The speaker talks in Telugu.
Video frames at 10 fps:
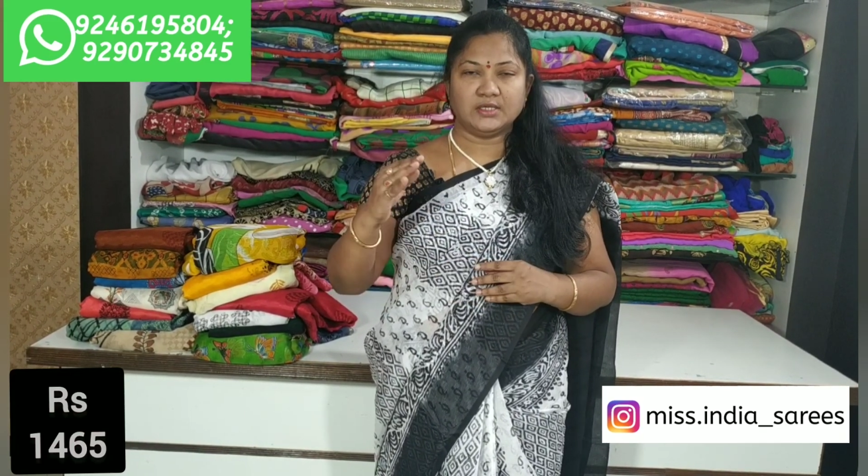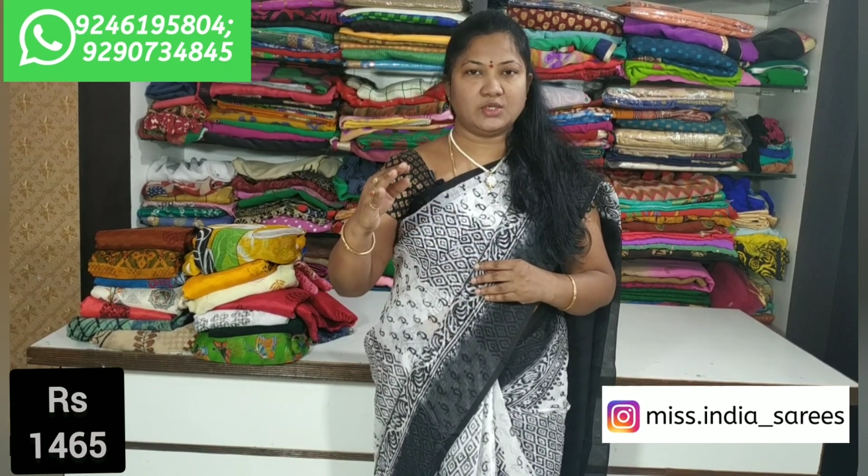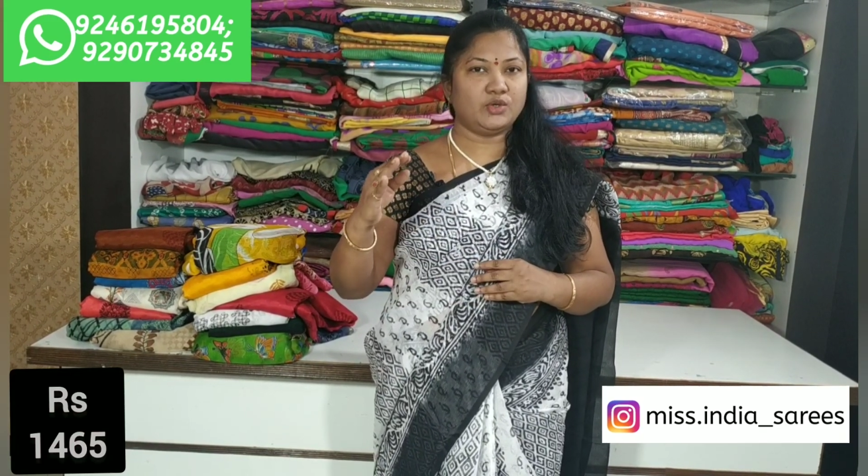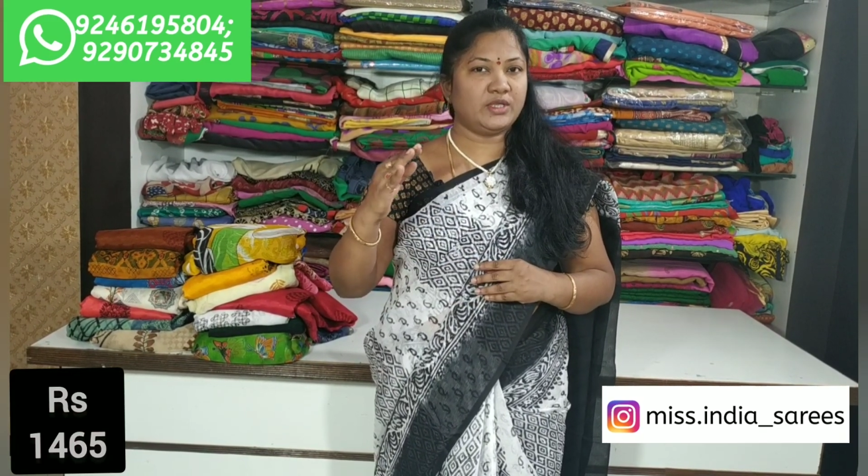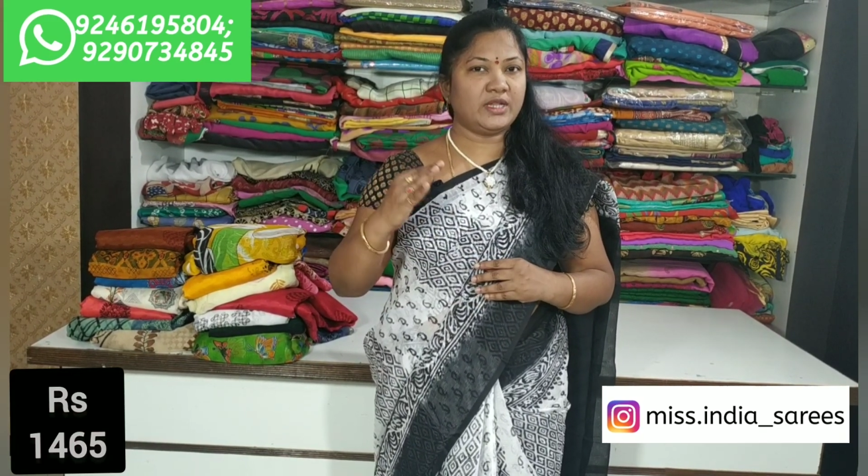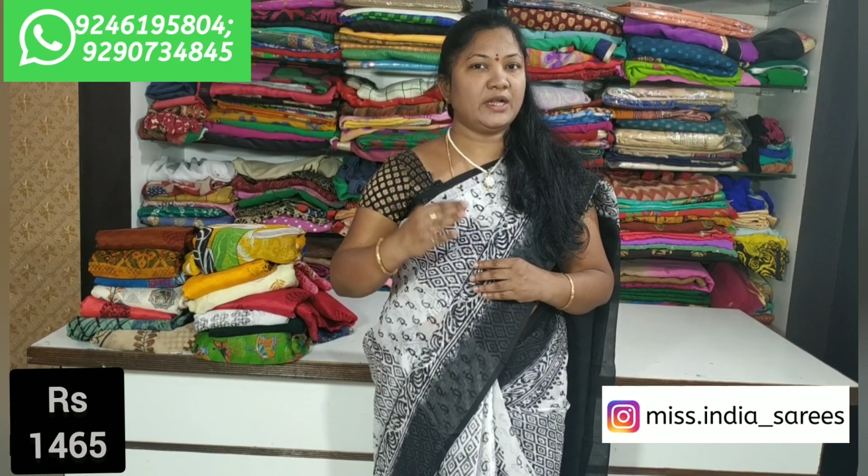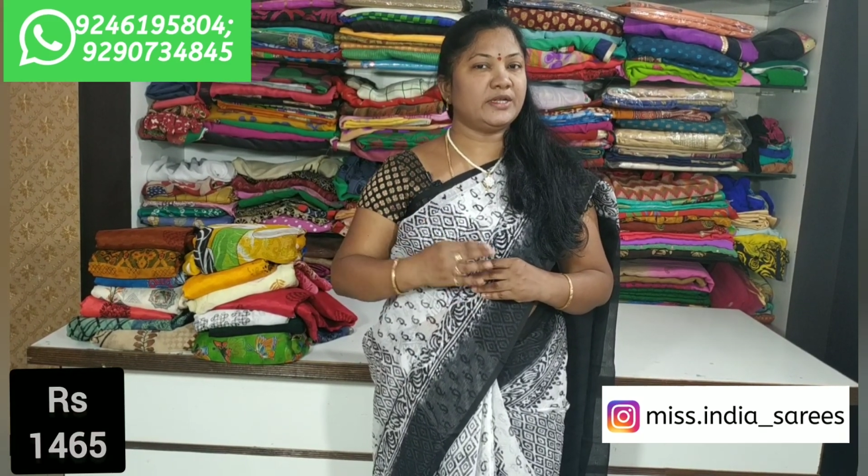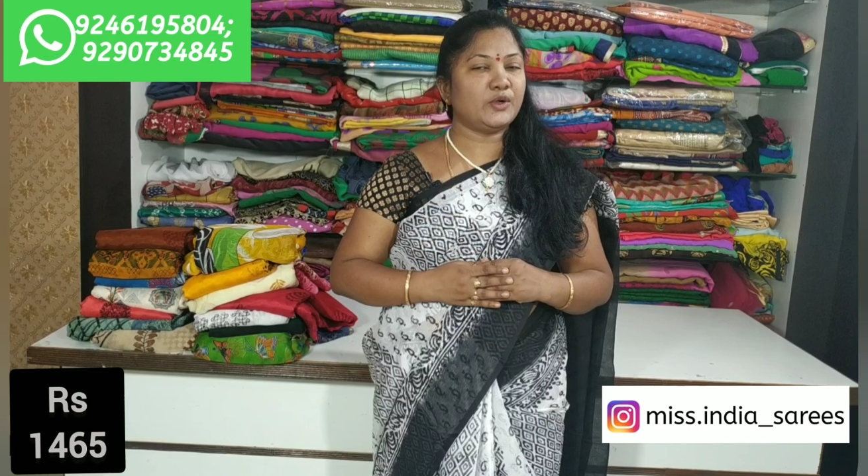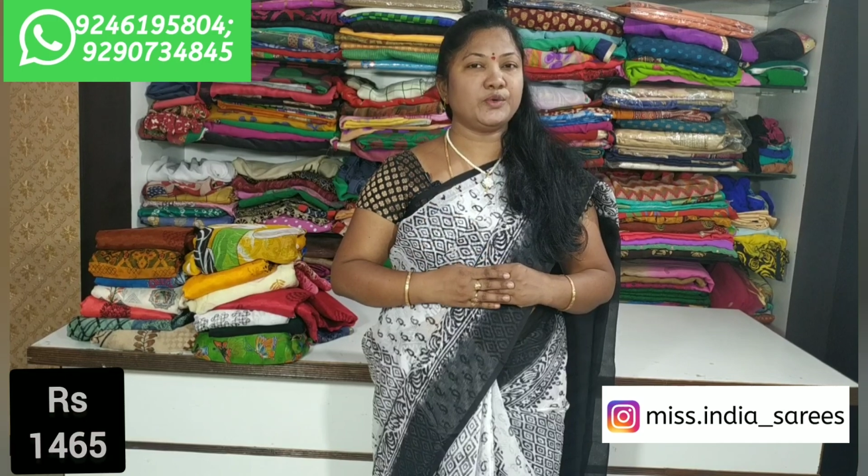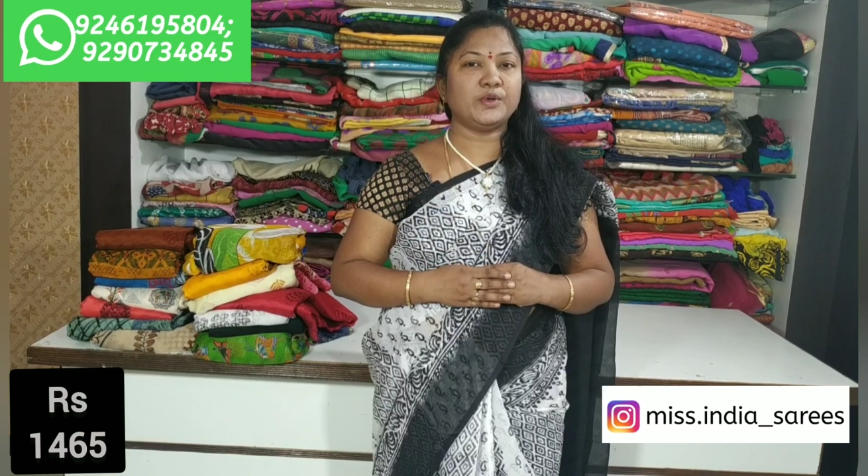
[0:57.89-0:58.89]
సో ఏదైనా
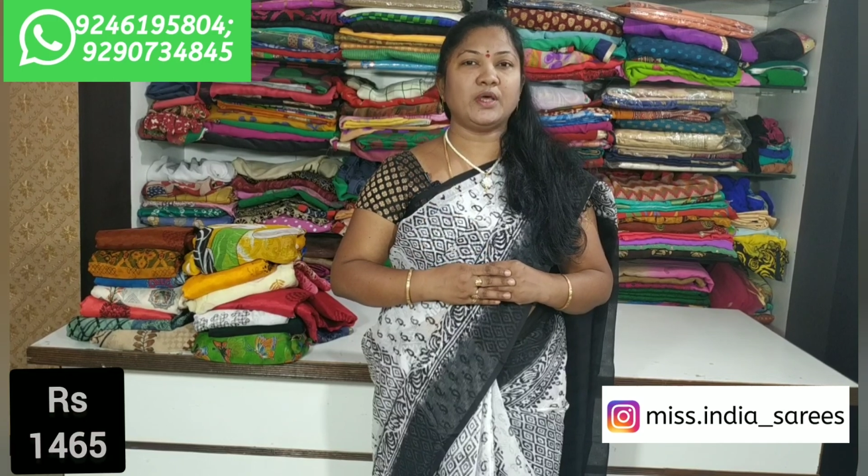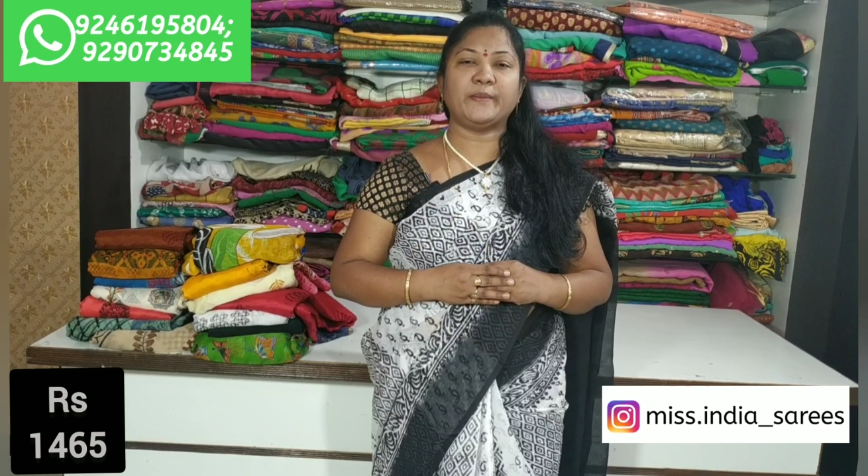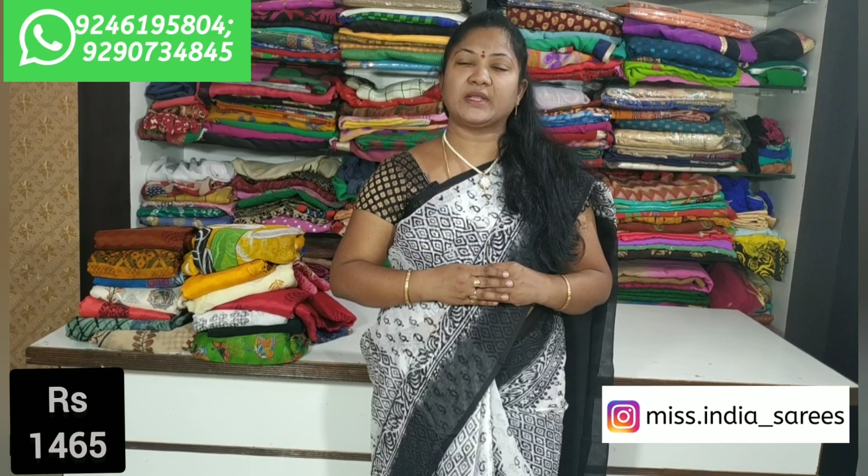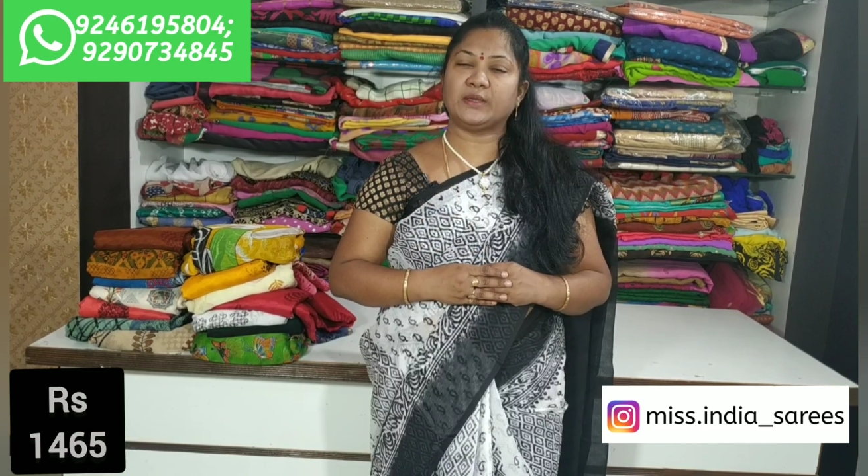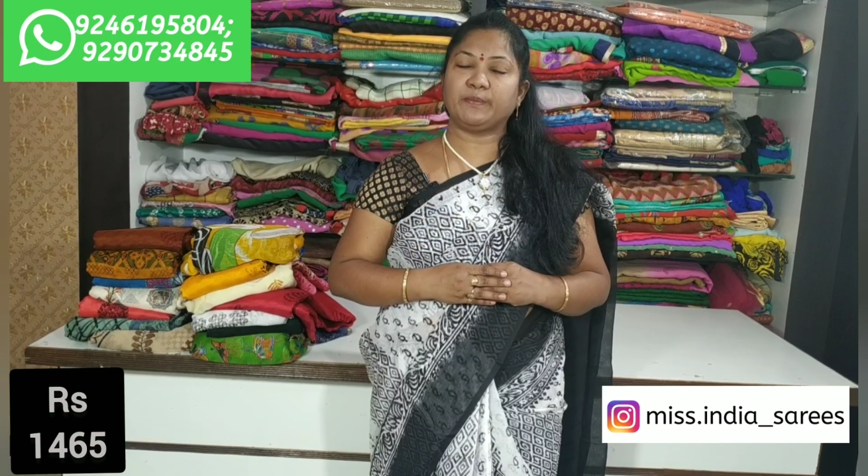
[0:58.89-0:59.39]
డౌట్ ఉన్నా మనకి